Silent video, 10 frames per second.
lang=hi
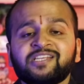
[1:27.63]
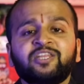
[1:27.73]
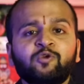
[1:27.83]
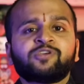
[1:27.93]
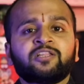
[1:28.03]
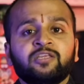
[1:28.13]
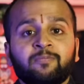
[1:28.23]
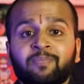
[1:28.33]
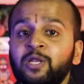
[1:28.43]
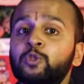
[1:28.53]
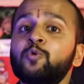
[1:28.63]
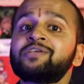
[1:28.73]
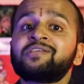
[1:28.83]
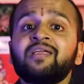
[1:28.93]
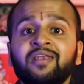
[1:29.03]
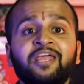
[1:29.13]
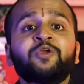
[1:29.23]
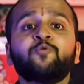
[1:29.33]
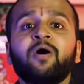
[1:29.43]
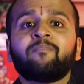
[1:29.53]
सती हो जाती परंतु ऐसा नहीं
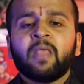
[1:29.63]
हुआ